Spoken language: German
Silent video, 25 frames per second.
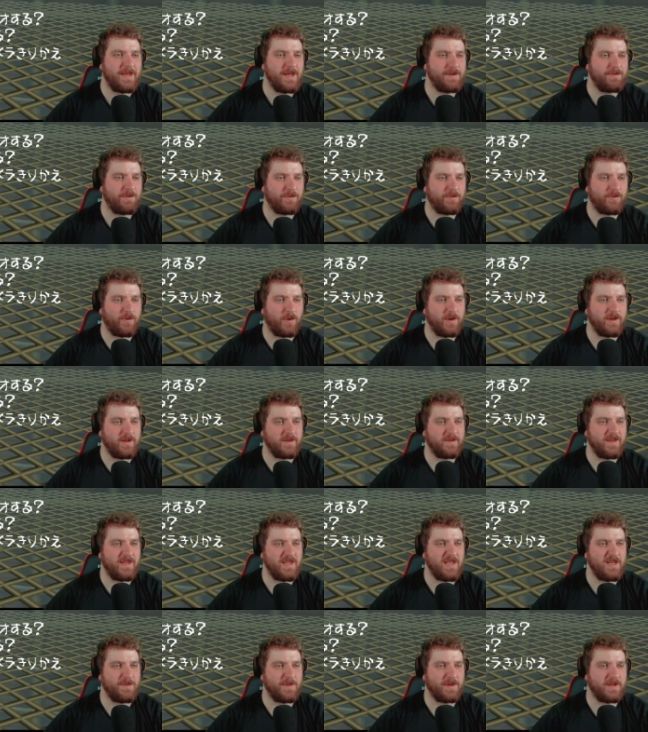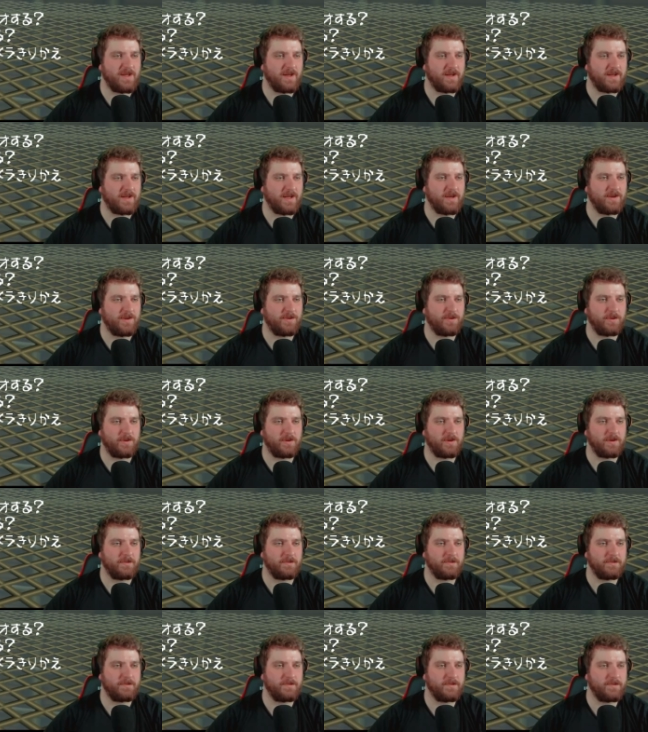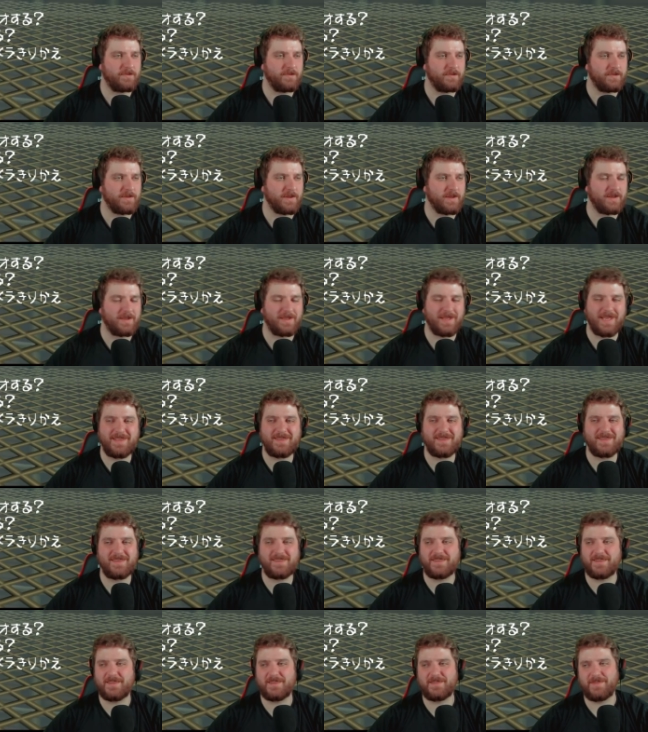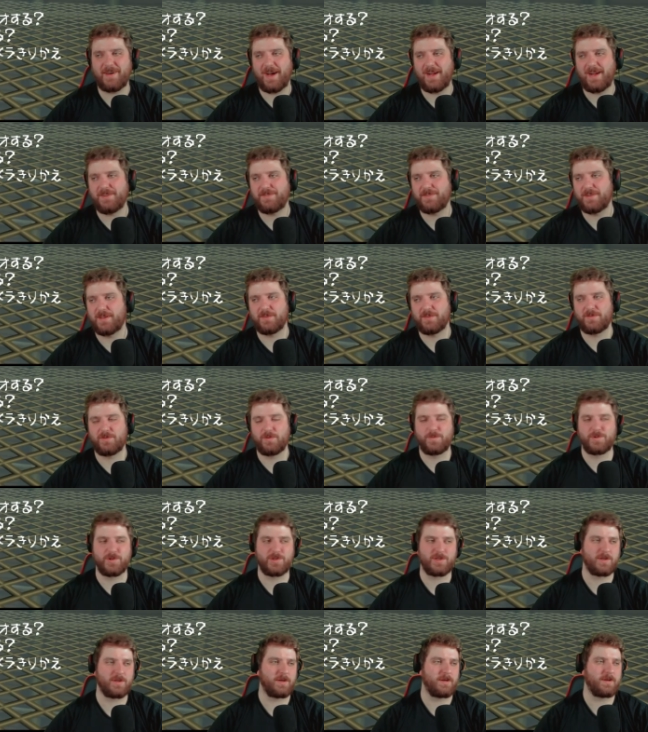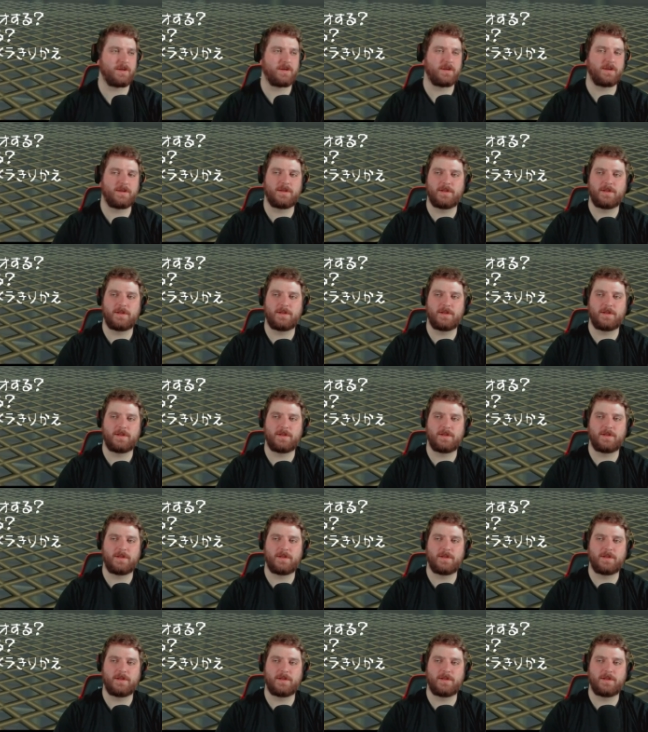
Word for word: von vorhin ist eh nicht mehr da, keine Sorge. Ne? Es, ist, es war halt wieder ein typischer...